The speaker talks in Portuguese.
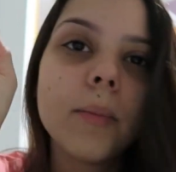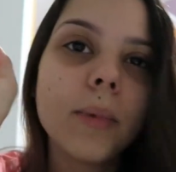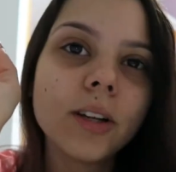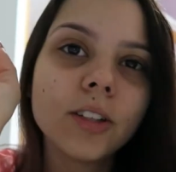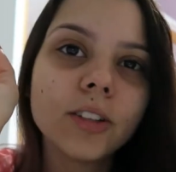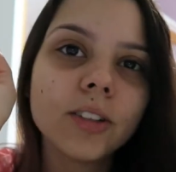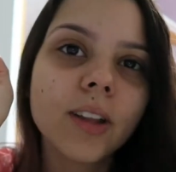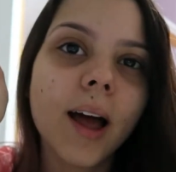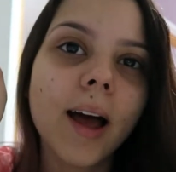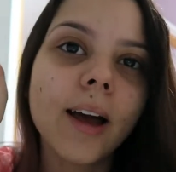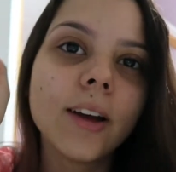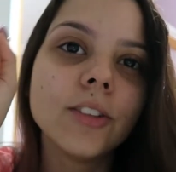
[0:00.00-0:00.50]

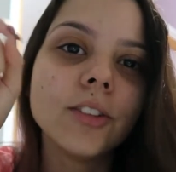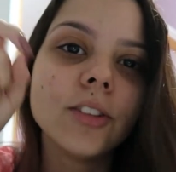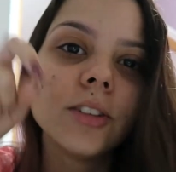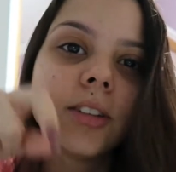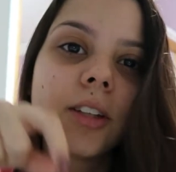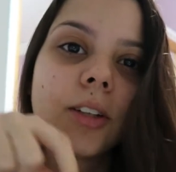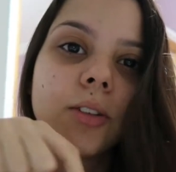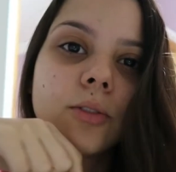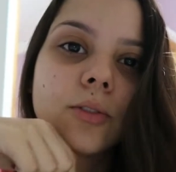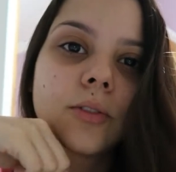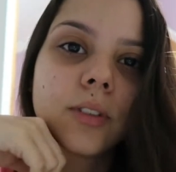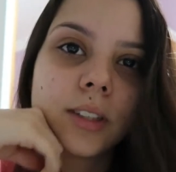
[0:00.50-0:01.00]
mais tarde,
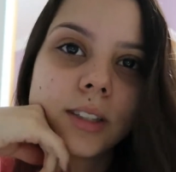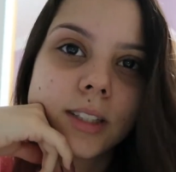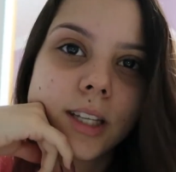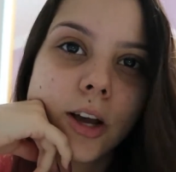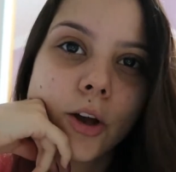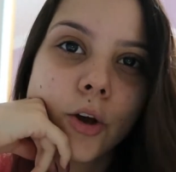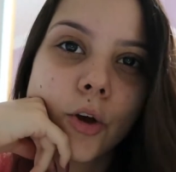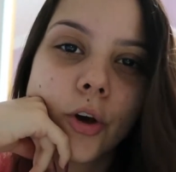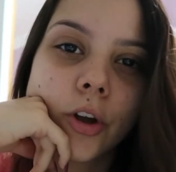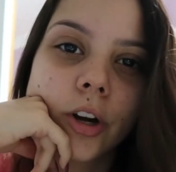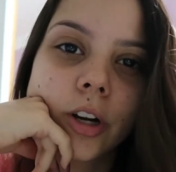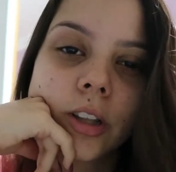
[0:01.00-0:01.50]
então não vai ser
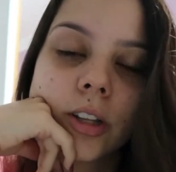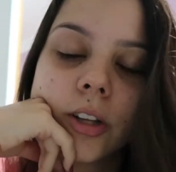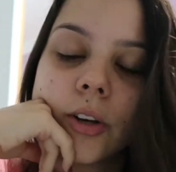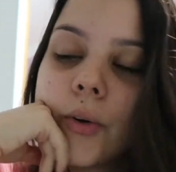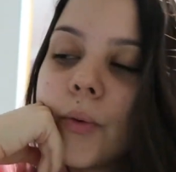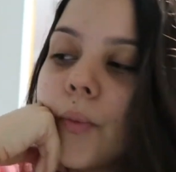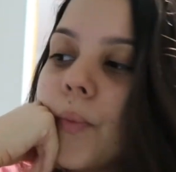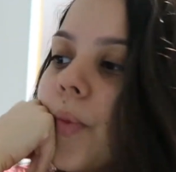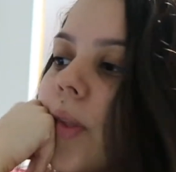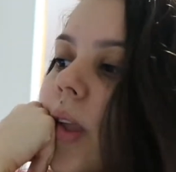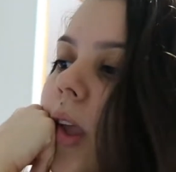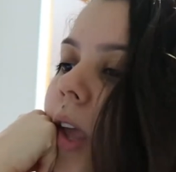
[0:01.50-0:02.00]
agora
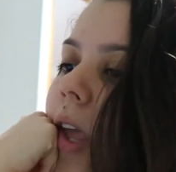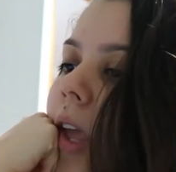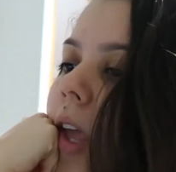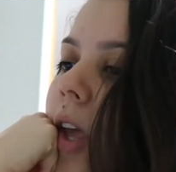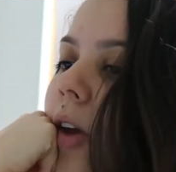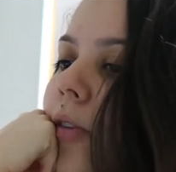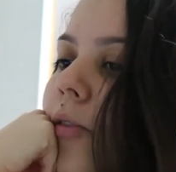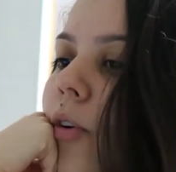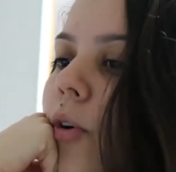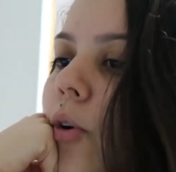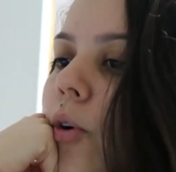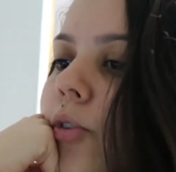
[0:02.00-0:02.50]
não.
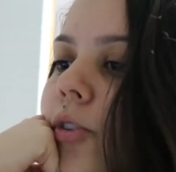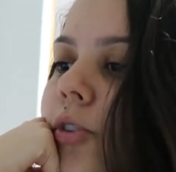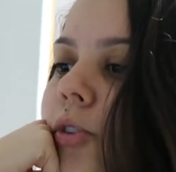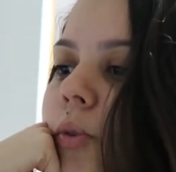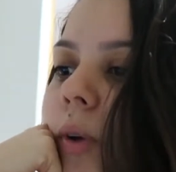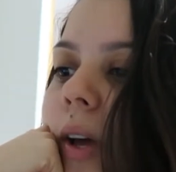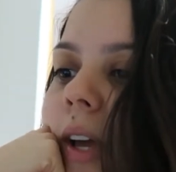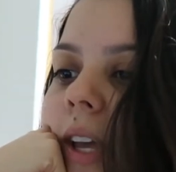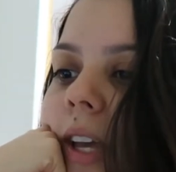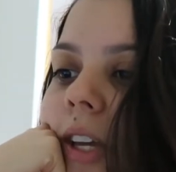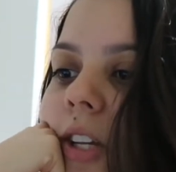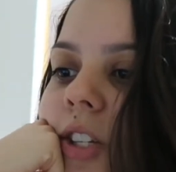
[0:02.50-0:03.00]
Eu vou
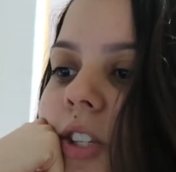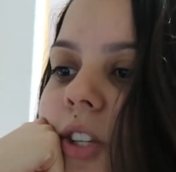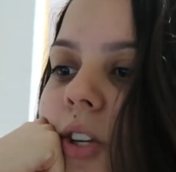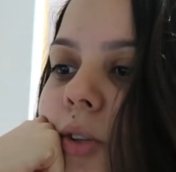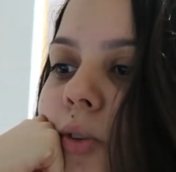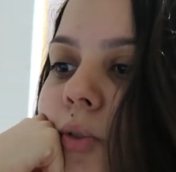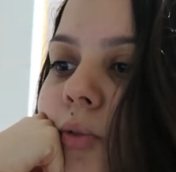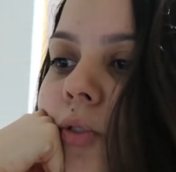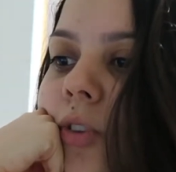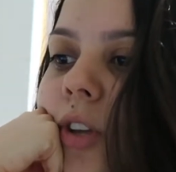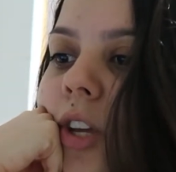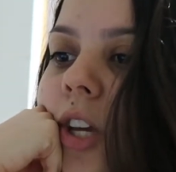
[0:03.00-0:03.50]
continuar aqui
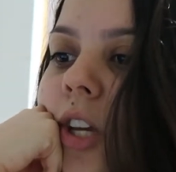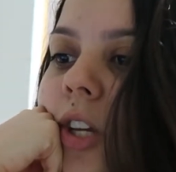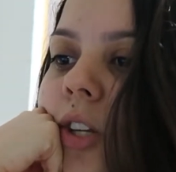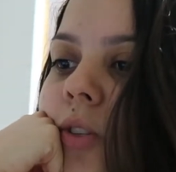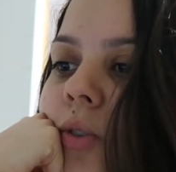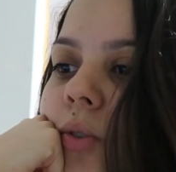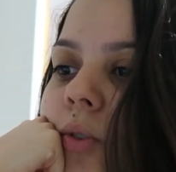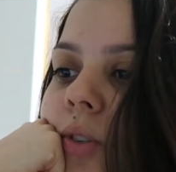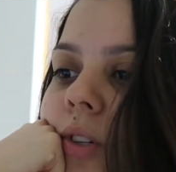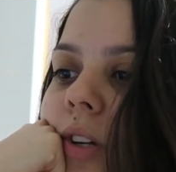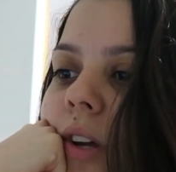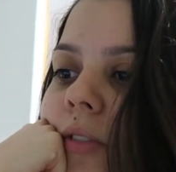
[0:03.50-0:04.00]
editando o
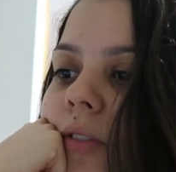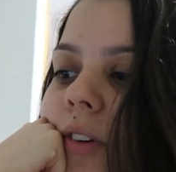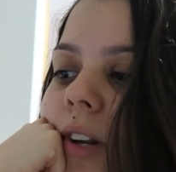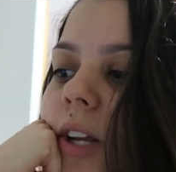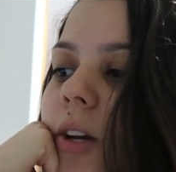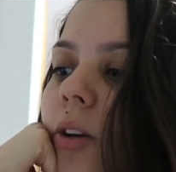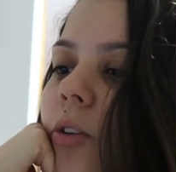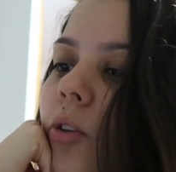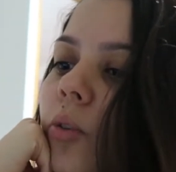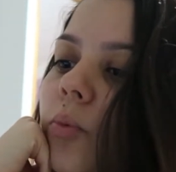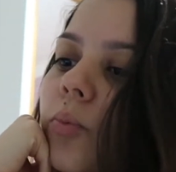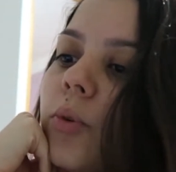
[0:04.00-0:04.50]
vídeo, já
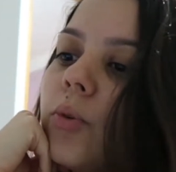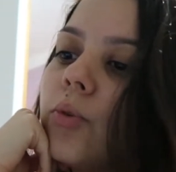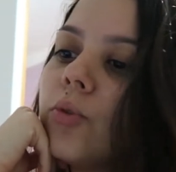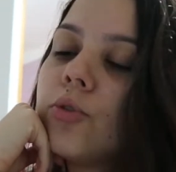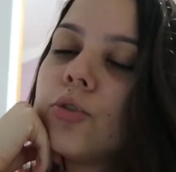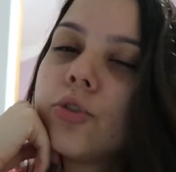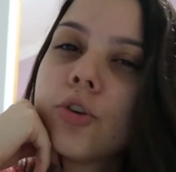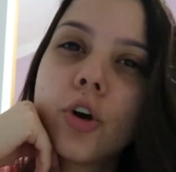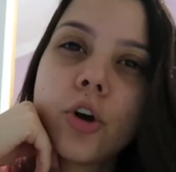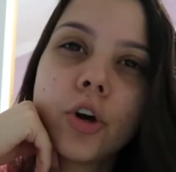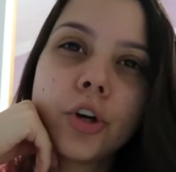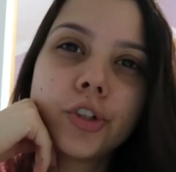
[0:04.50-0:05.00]
falei que eu tomei o
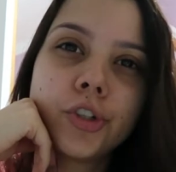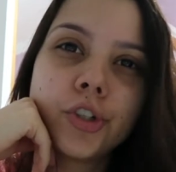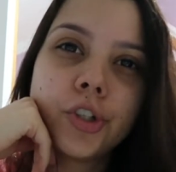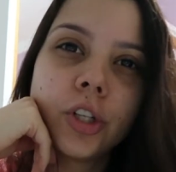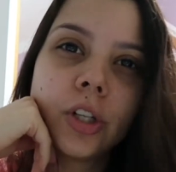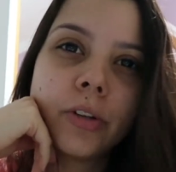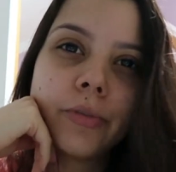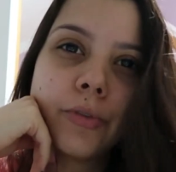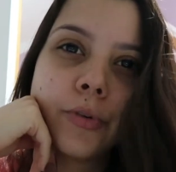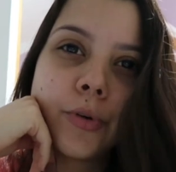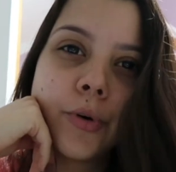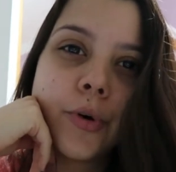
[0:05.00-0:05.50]
shot,
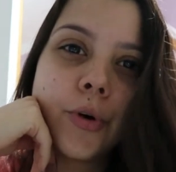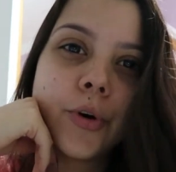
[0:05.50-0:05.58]
lavei o